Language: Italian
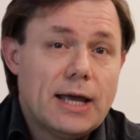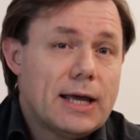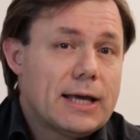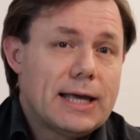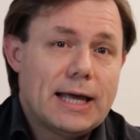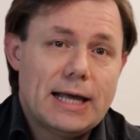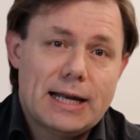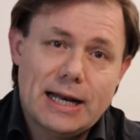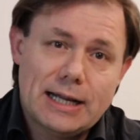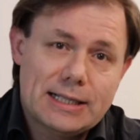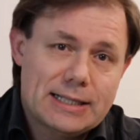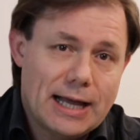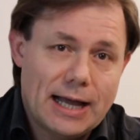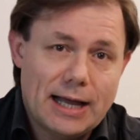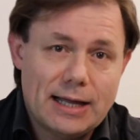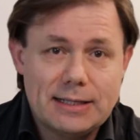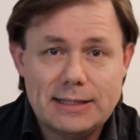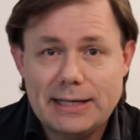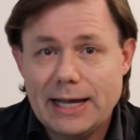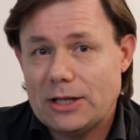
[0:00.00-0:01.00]
che in
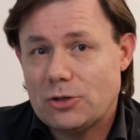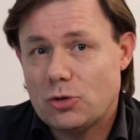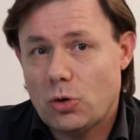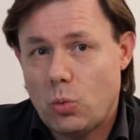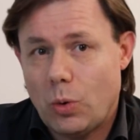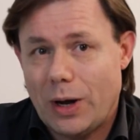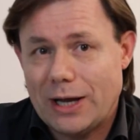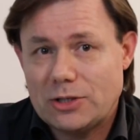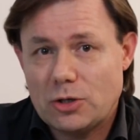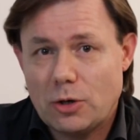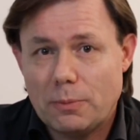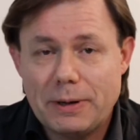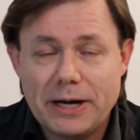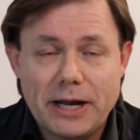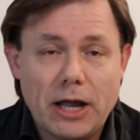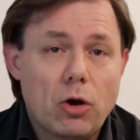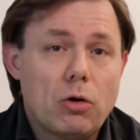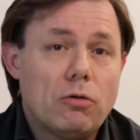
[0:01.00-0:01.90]
realtà ne hanno 4, perché